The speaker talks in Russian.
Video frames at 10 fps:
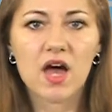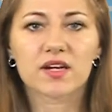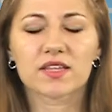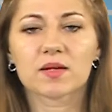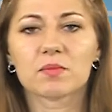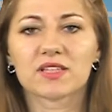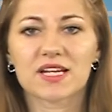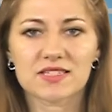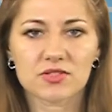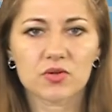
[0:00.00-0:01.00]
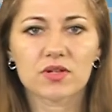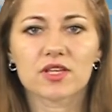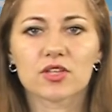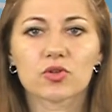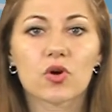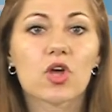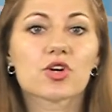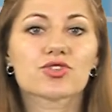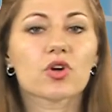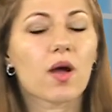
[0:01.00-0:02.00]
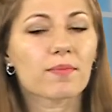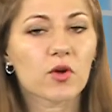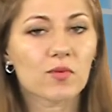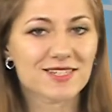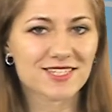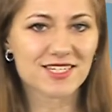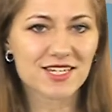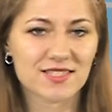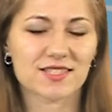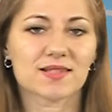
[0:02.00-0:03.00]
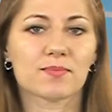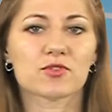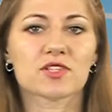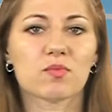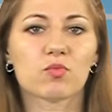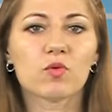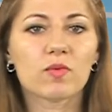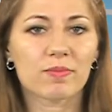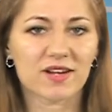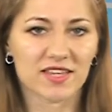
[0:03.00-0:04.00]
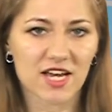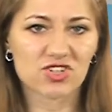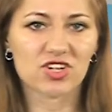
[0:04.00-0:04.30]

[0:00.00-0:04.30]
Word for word: Рынок был настроен на то, что объемы снизятся после бума продаж,